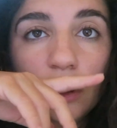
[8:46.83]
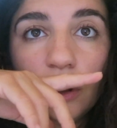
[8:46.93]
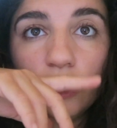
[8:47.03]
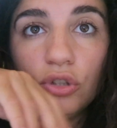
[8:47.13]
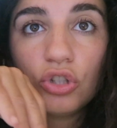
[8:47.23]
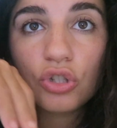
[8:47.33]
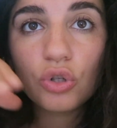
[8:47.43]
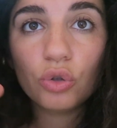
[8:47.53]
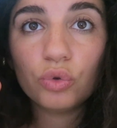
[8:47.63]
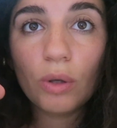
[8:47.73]
Il codice
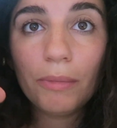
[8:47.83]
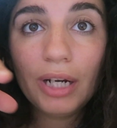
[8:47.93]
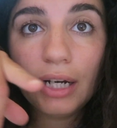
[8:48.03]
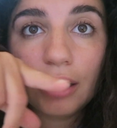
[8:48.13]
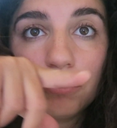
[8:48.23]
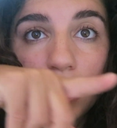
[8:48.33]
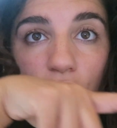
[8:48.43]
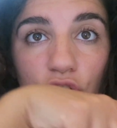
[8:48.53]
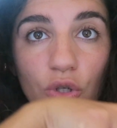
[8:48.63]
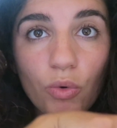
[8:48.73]
sconto è Maria Carmela
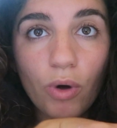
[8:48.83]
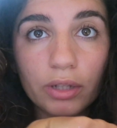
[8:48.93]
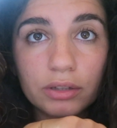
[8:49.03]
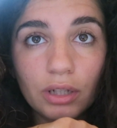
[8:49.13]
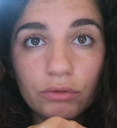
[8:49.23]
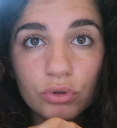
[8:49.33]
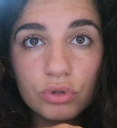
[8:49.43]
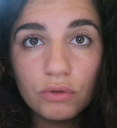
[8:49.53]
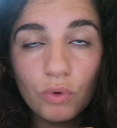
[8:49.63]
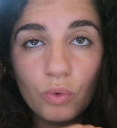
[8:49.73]
50, ve lo
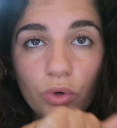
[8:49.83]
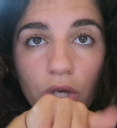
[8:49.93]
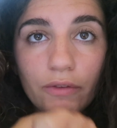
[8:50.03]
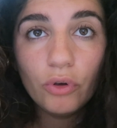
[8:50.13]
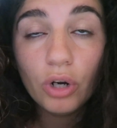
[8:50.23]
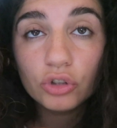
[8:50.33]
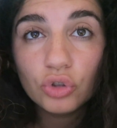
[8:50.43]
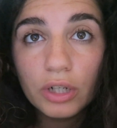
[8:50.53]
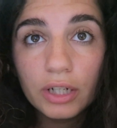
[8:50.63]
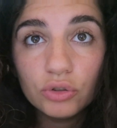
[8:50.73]
scrivo qui e ve lo
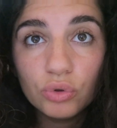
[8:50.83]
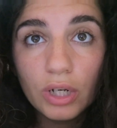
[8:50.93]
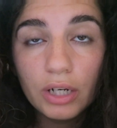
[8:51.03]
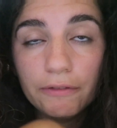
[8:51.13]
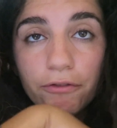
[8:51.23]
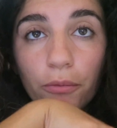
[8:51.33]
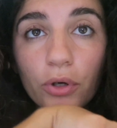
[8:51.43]
lascio anche giù nell'info